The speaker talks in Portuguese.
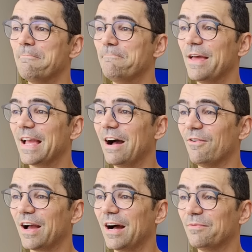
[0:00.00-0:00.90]
pegar
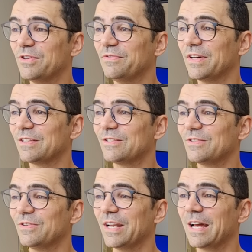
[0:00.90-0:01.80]
o cabo de
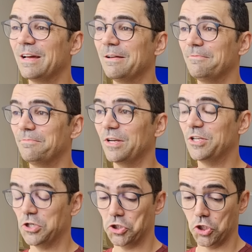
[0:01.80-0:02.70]
vassoura para a
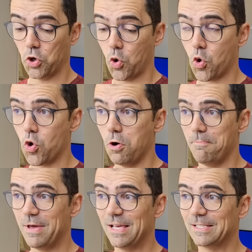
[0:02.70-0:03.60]
gente
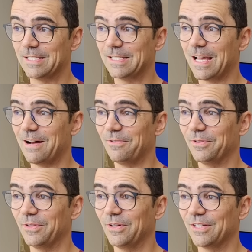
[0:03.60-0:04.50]
começar
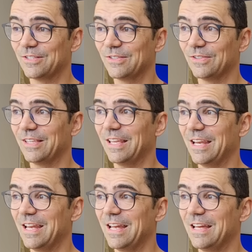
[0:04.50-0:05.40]
o nosso
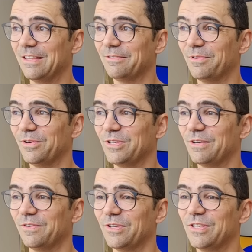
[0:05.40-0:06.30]
treino. Bom dia,
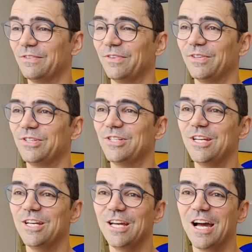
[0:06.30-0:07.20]
bom dia, bom
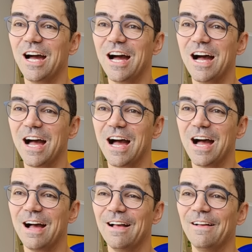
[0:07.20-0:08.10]

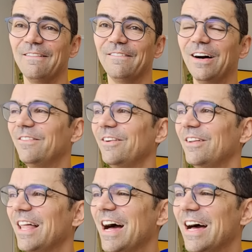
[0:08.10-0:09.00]
dia!
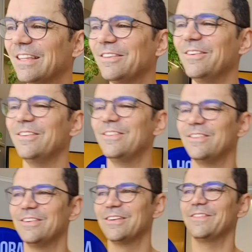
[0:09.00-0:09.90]
Vamos lá,
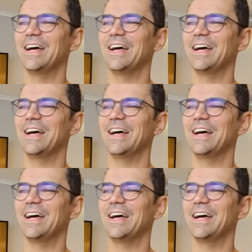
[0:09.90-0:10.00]
turma!